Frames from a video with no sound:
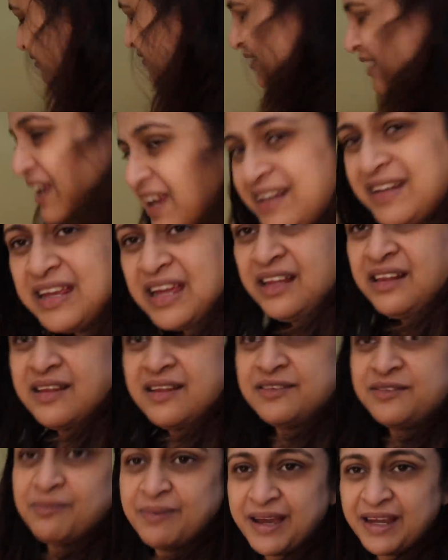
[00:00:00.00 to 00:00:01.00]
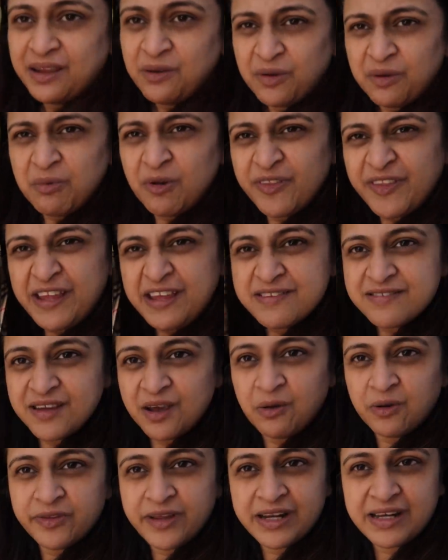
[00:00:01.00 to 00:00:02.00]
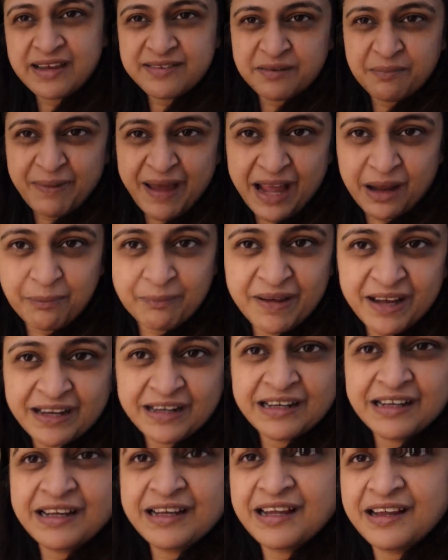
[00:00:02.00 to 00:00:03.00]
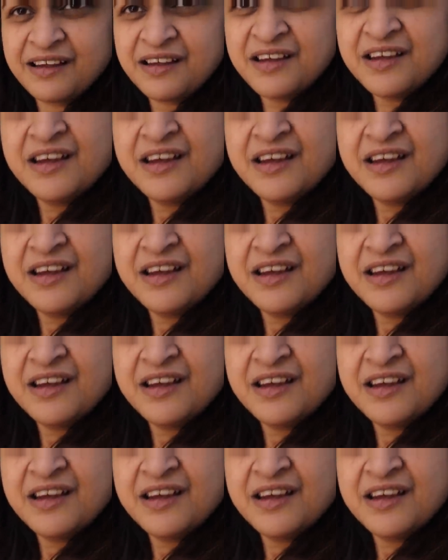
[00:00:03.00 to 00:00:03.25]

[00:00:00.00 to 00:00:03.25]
हूँ ना आई टेक दिस बैग क्योंकि बहुत ईजी होता है ना ऐसे बैग पैक लेके